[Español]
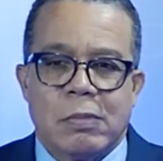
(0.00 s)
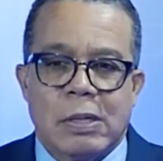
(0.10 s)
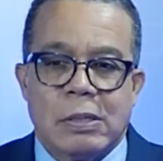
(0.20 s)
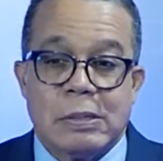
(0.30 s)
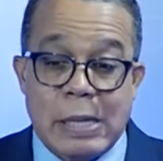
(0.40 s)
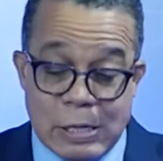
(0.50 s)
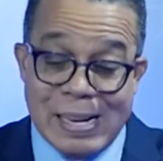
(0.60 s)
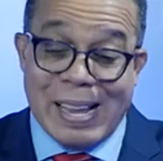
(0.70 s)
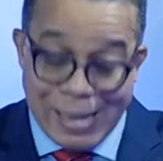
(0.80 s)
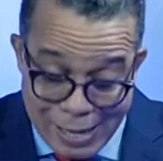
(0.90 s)
de
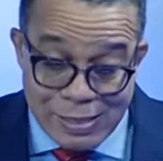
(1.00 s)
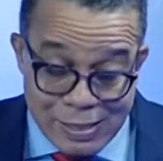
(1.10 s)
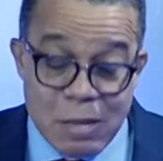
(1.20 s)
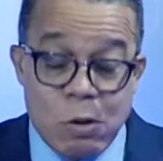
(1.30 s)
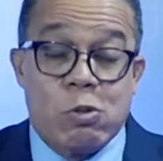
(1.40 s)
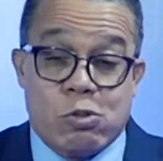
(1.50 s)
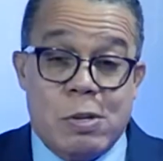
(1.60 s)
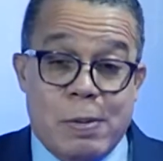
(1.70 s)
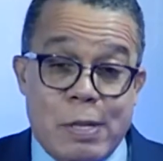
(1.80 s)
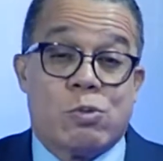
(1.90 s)
la gente
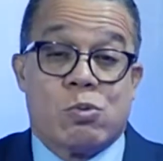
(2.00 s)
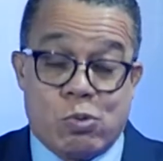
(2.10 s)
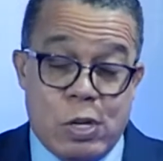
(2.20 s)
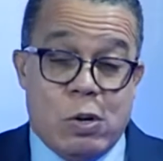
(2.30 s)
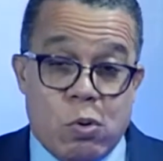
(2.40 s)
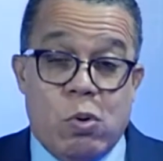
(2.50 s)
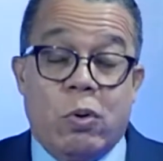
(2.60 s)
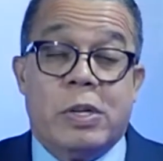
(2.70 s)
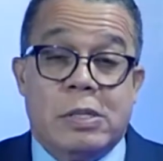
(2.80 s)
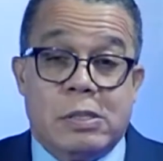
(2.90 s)
inclusive de su
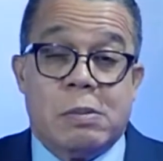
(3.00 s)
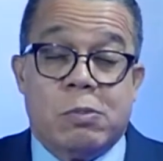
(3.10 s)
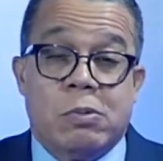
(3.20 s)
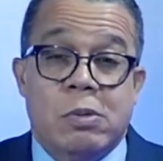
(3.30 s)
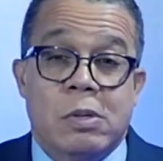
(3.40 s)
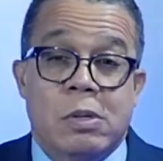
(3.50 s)
círculo íntimo,